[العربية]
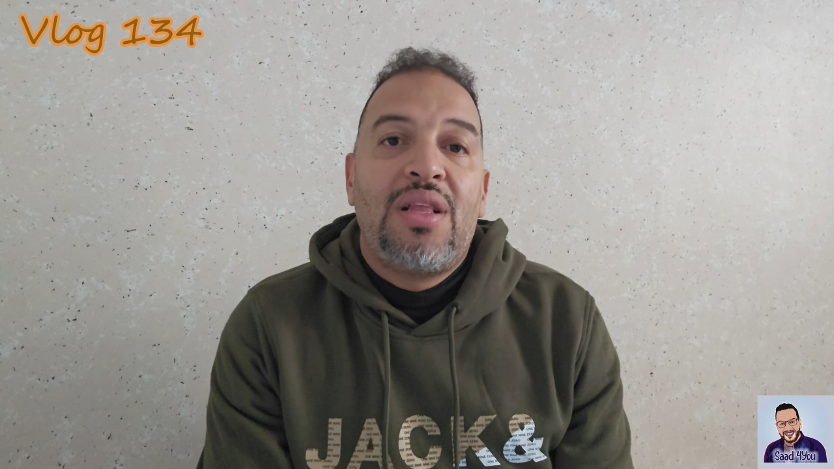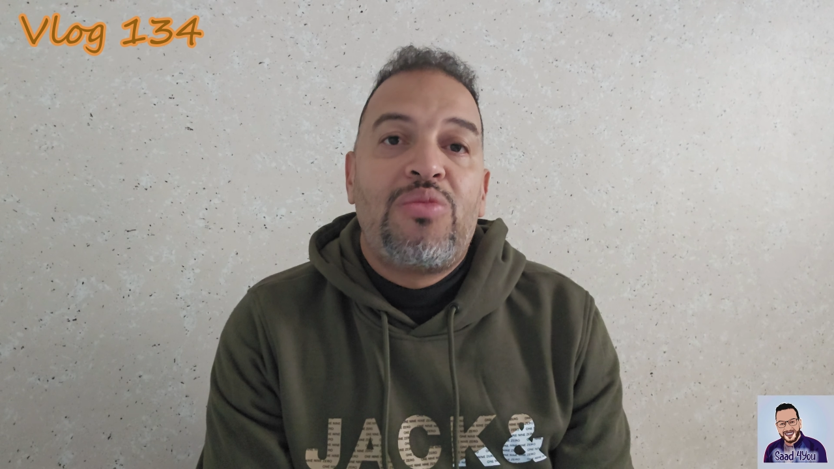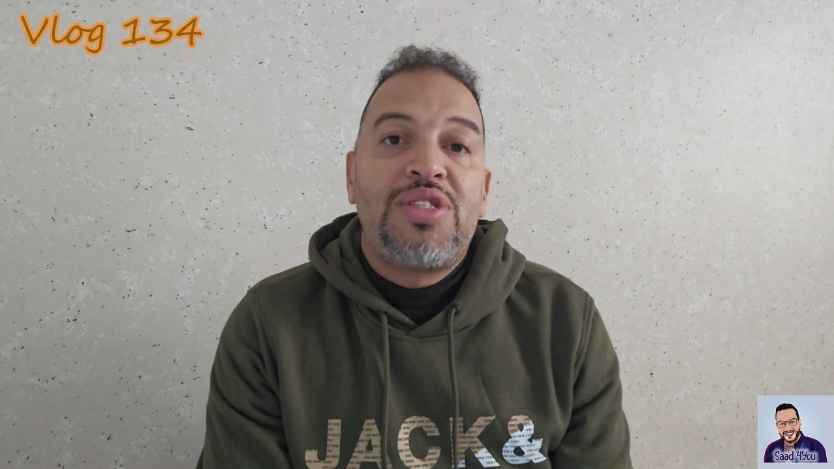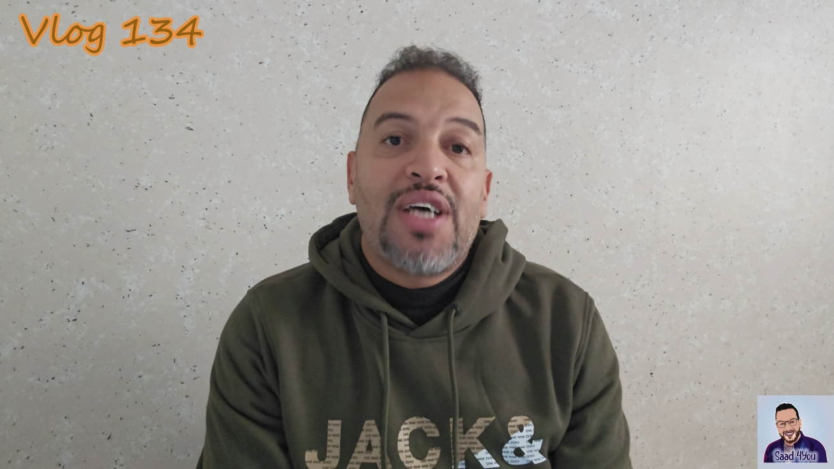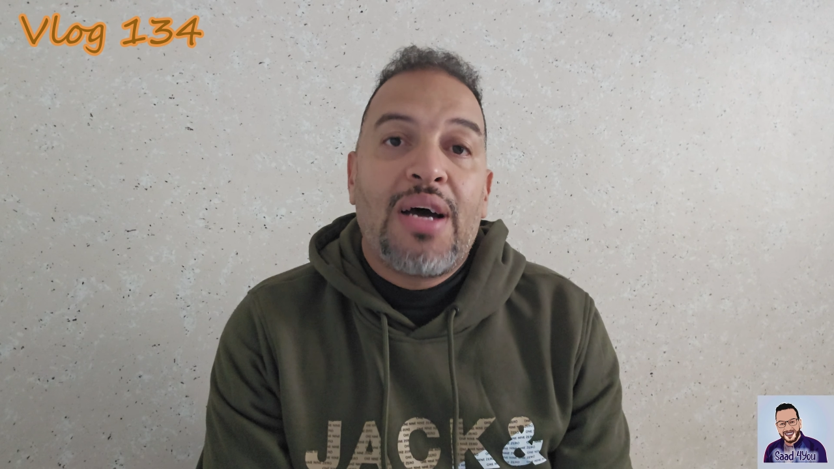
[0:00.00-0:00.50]

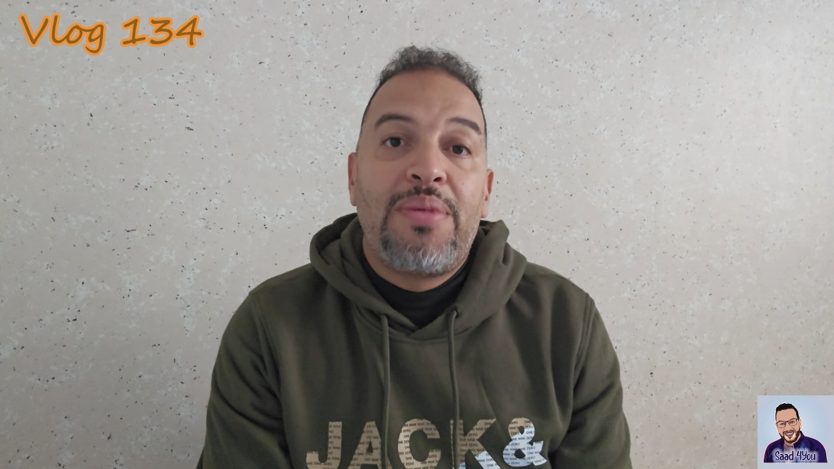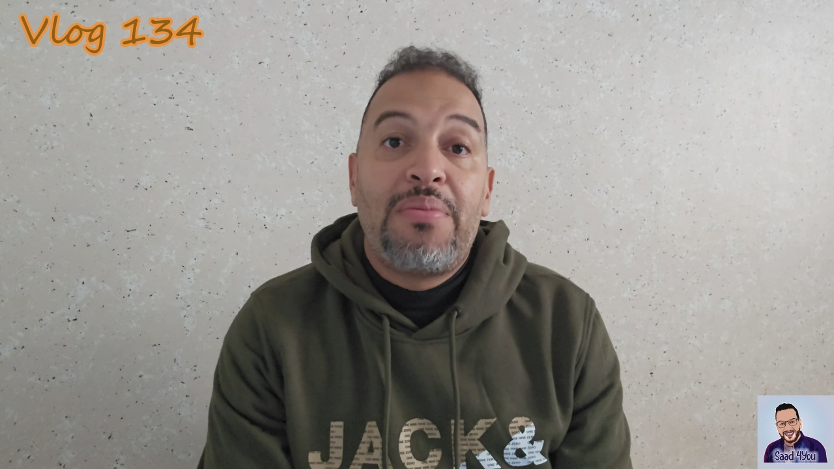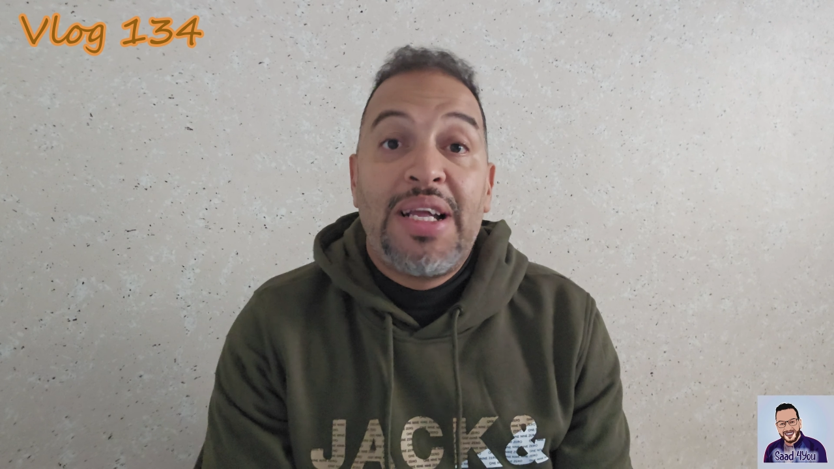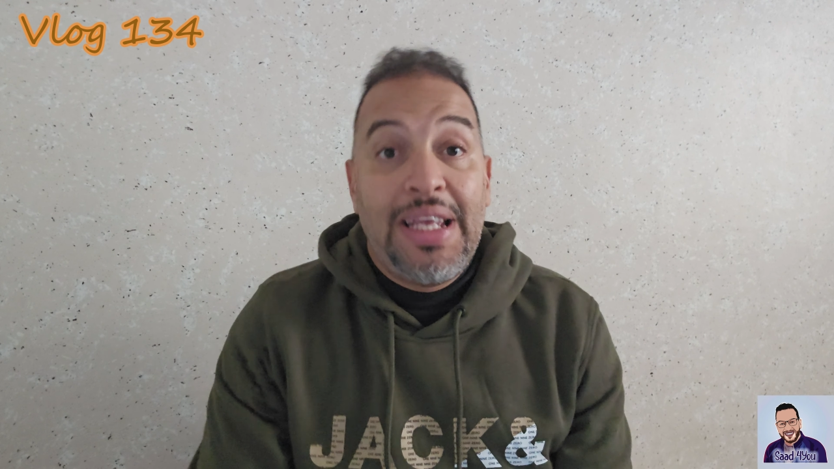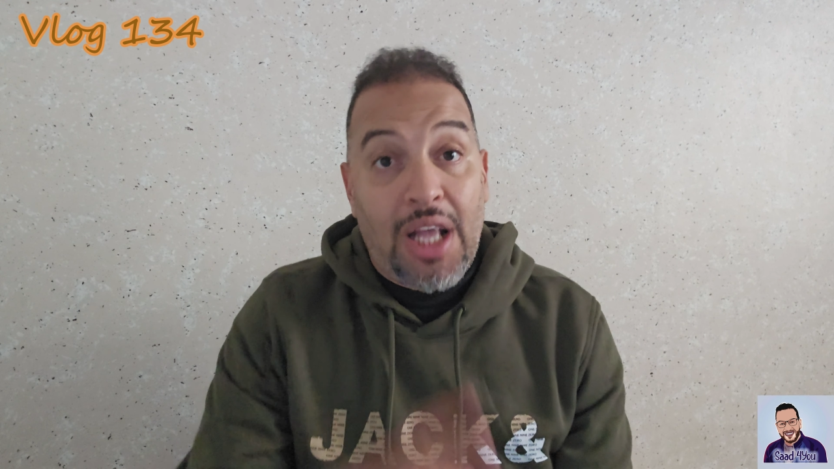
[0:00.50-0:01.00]
المنتخب
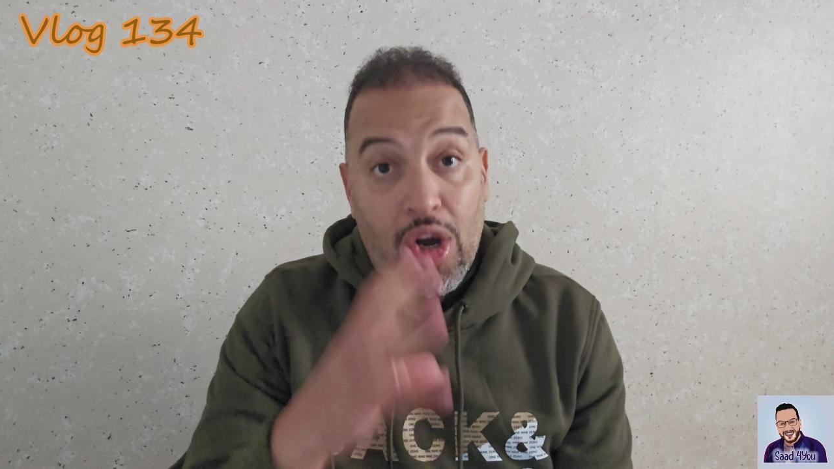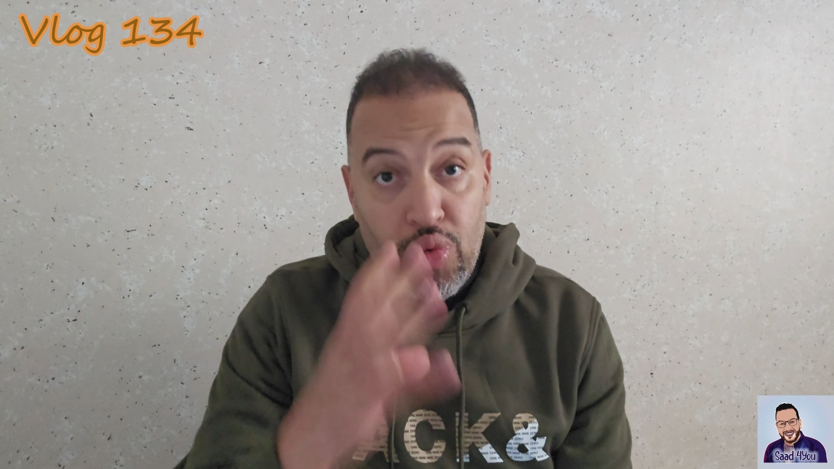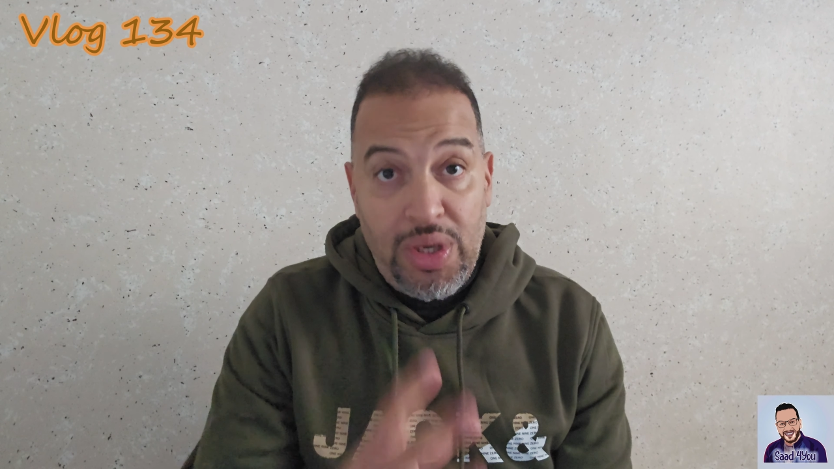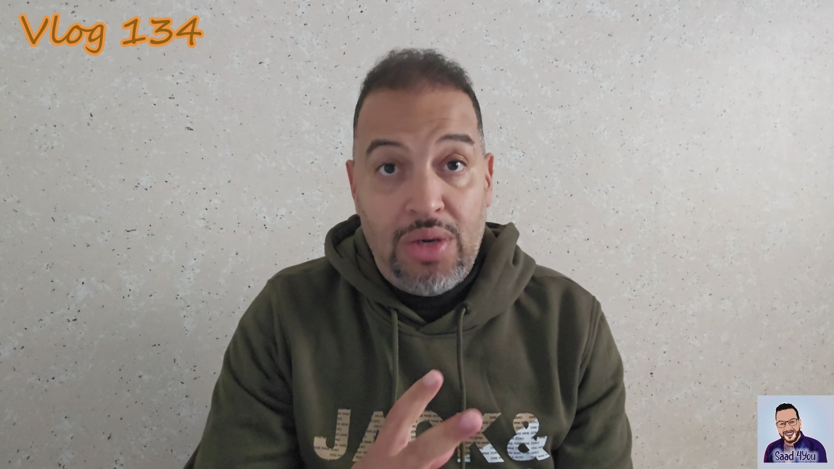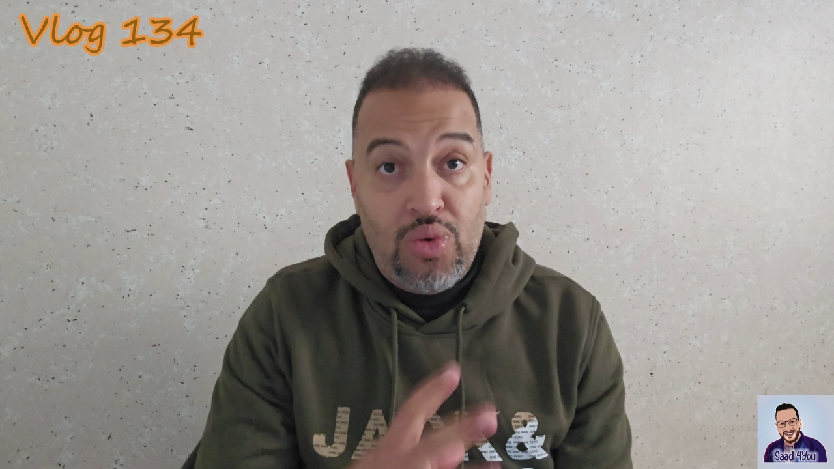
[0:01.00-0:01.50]
المالي القوي